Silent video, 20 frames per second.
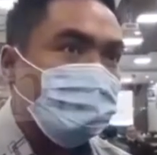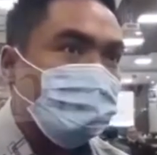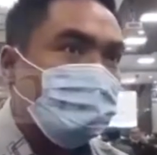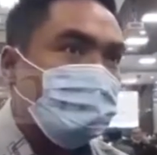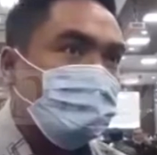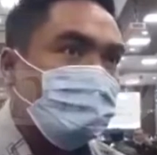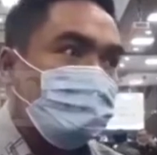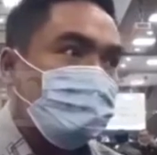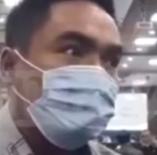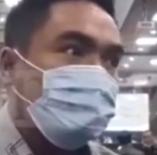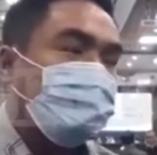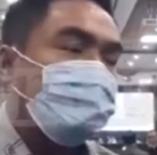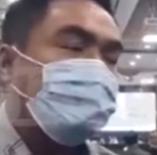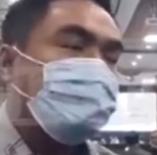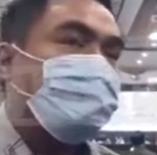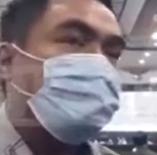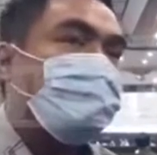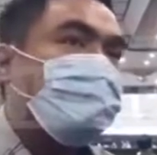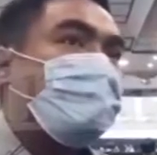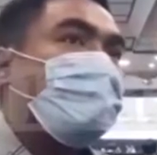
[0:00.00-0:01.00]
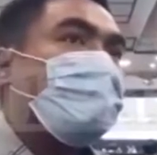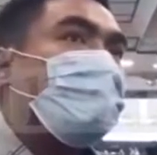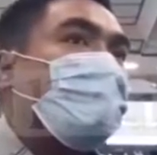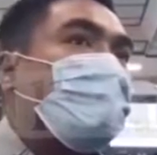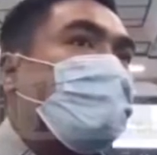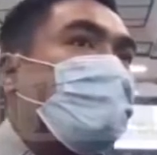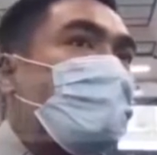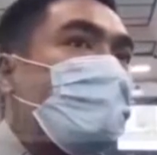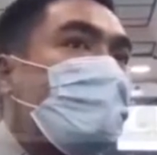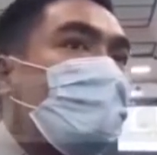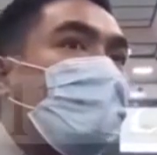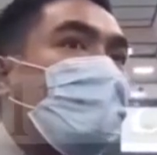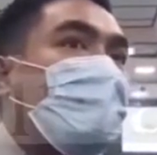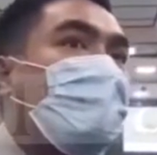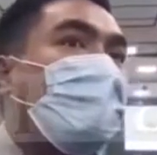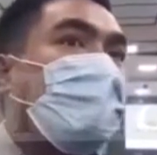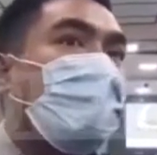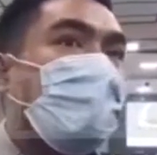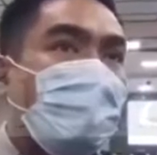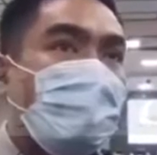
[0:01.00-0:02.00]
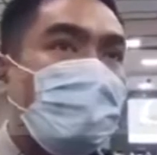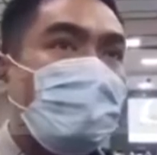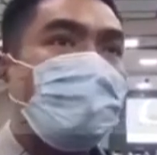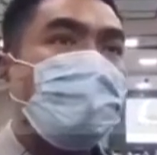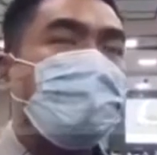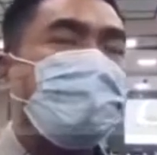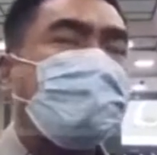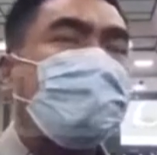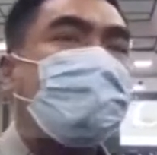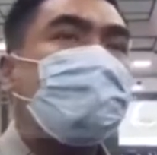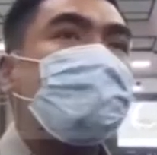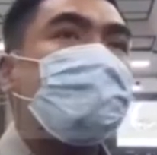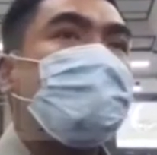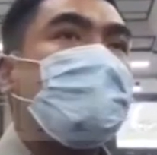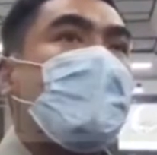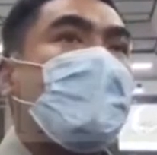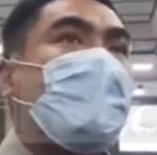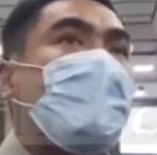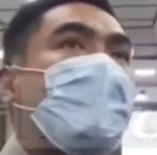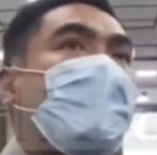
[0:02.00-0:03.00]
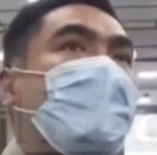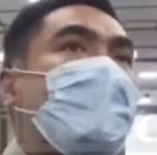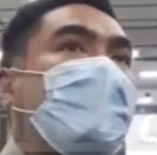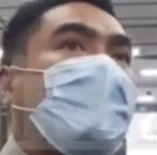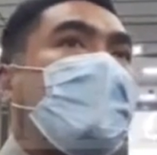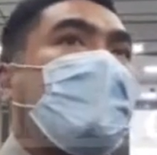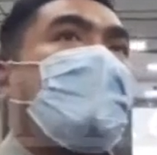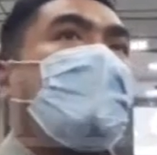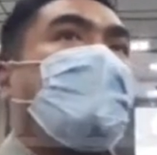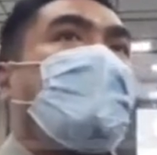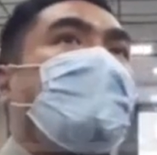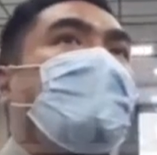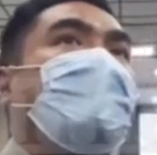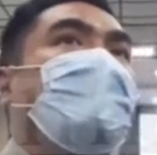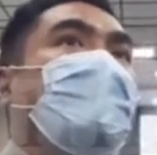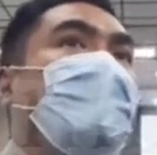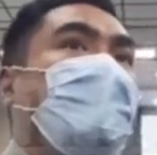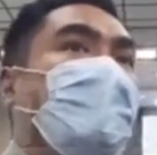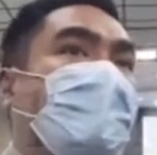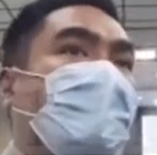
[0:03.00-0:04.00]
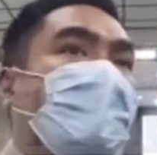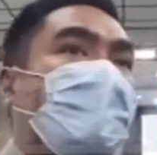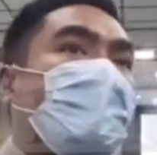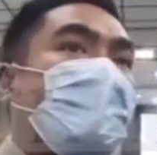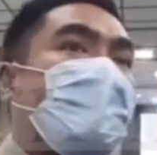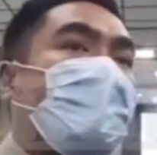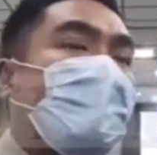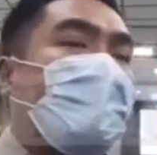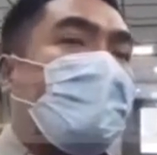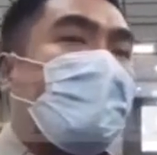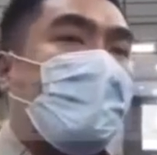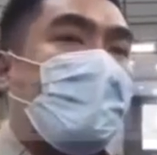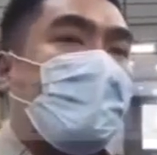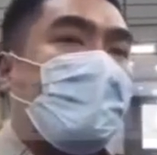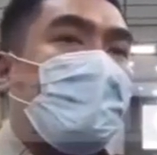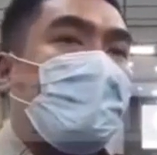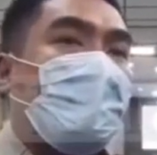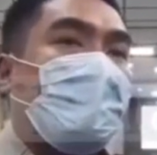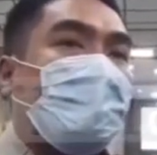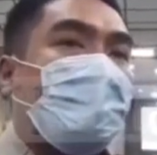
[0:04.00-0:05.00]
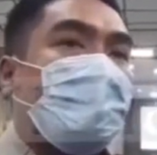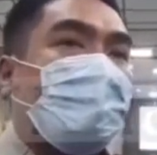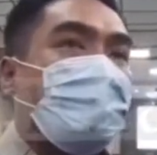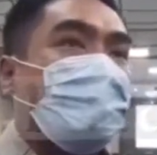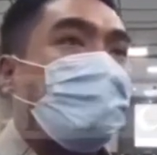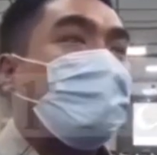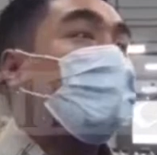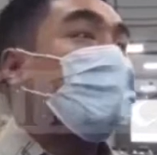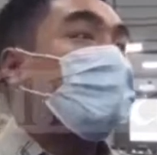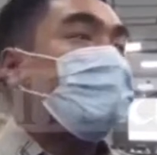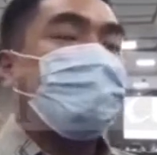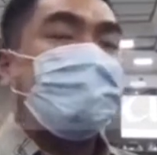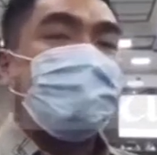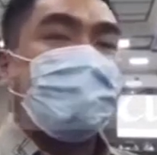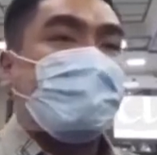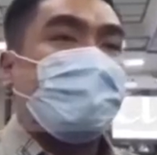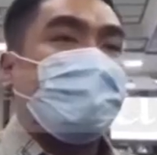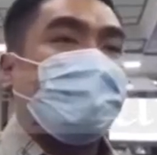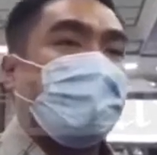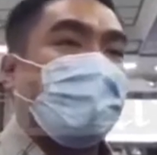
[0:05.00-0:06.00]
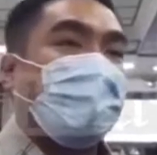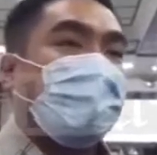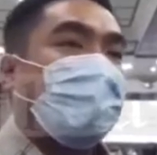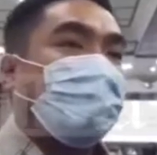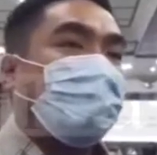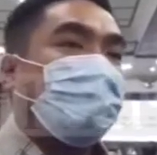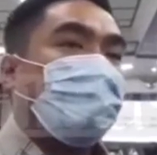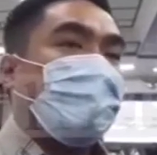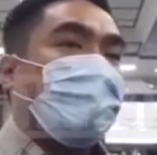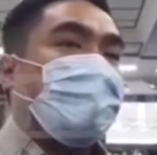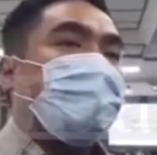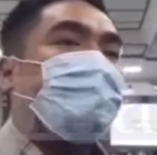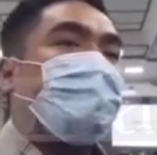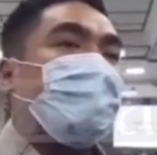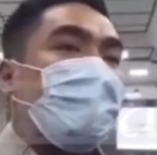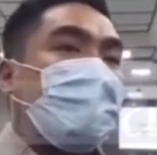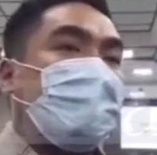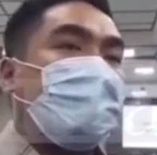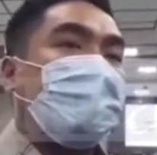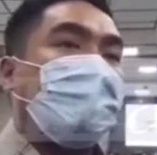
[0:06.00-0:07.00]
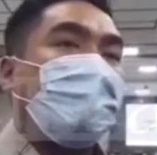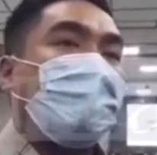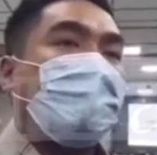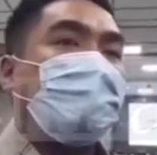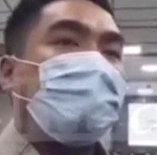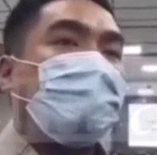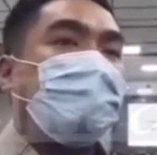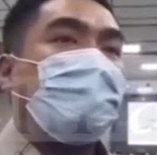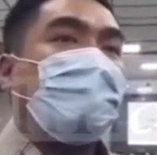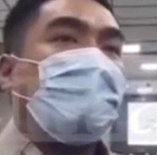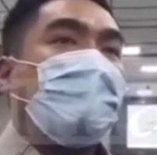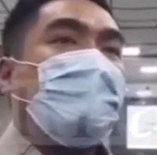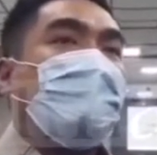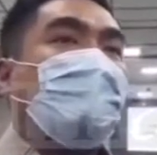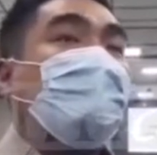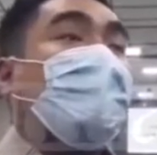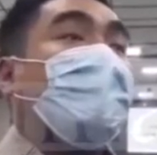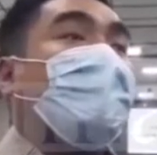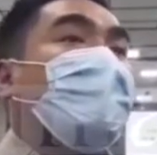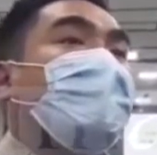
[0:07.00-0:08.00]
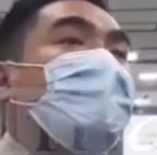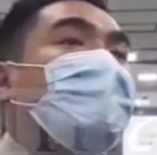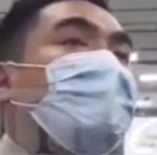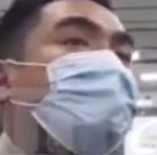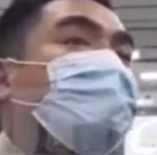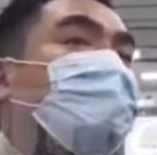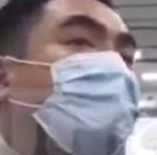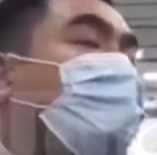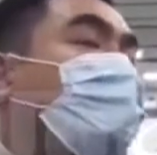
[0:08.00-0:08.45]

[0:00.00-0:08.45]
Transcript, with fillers: praksi tadi Pak dalam tanggapannya mungkin apa nih Pak? Ya untuk garis besarnya pertimbangannya itu mekanisme